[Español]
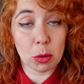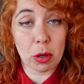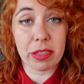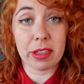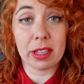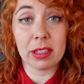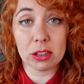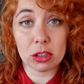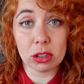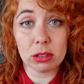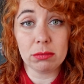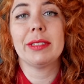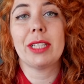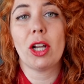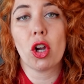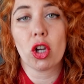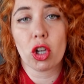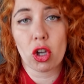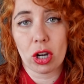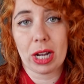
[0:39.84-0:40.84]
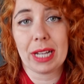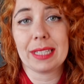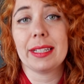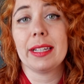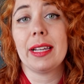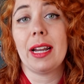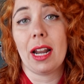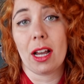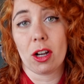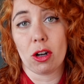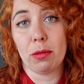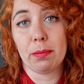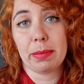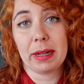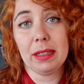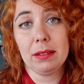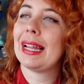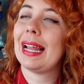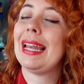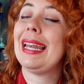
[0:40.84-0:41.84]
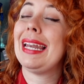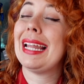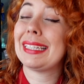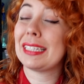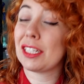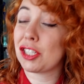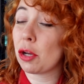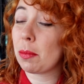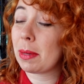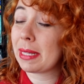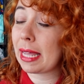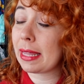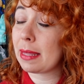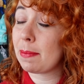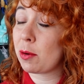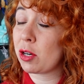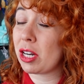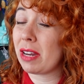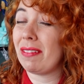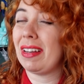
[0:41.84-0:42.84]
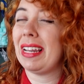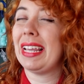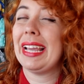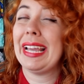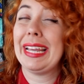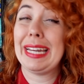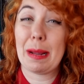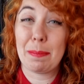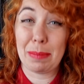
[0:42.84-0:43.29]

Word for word: por ciento de lo que os gastéis en las compras. Leti Shop está disponible en